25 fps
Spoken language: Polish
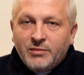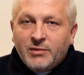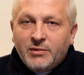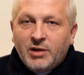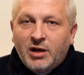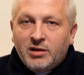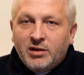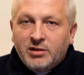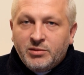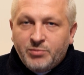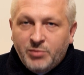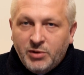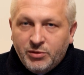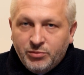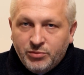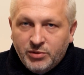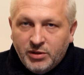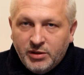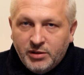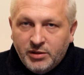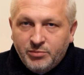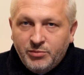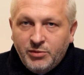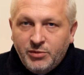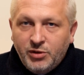ale
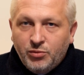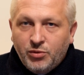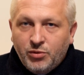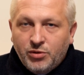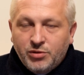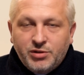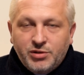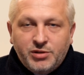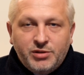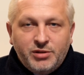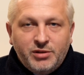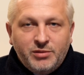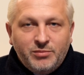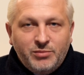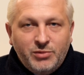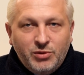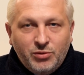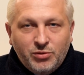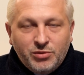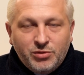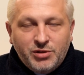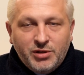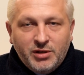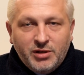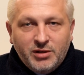pełne miłości,
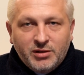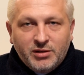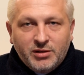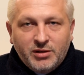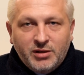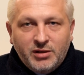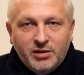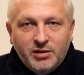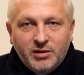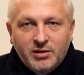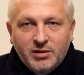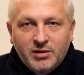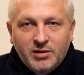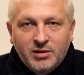miłosiernej,